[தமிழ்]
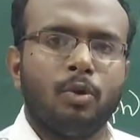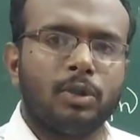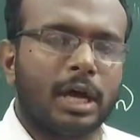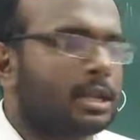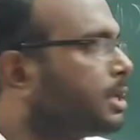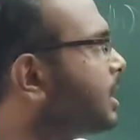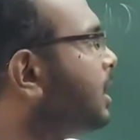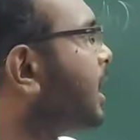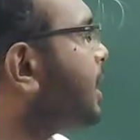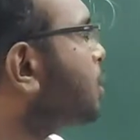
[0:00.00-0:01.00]
உதாரணத்துக்கு
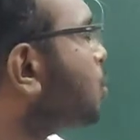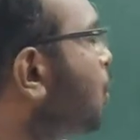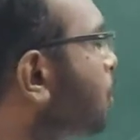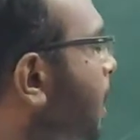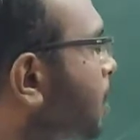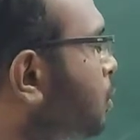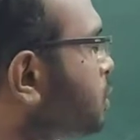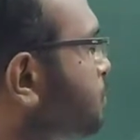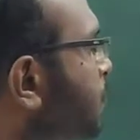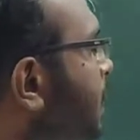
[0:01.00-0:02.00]
அந்த ரோப் காரோட
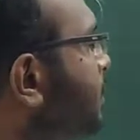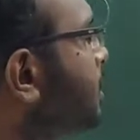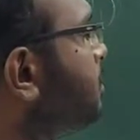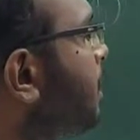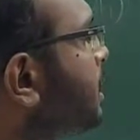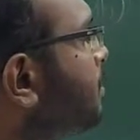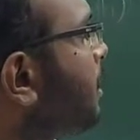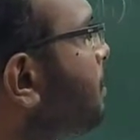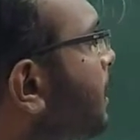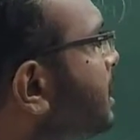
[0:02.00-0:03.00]
ஸ்பீடு வந்து
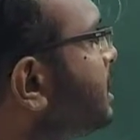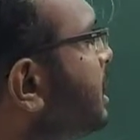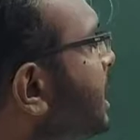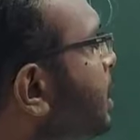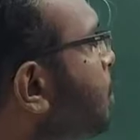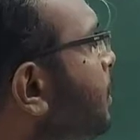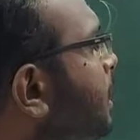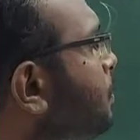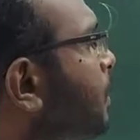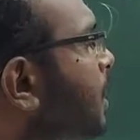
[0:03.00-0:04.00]
பார்த்தோம்னா பத்து
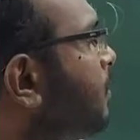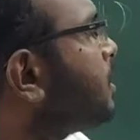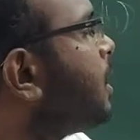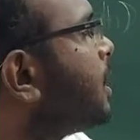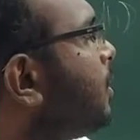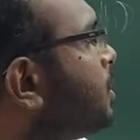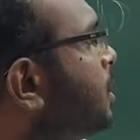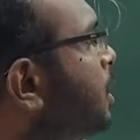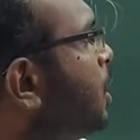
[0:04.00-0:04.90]
கிலோமீட்டர் பெர் ஹவர் அதாவது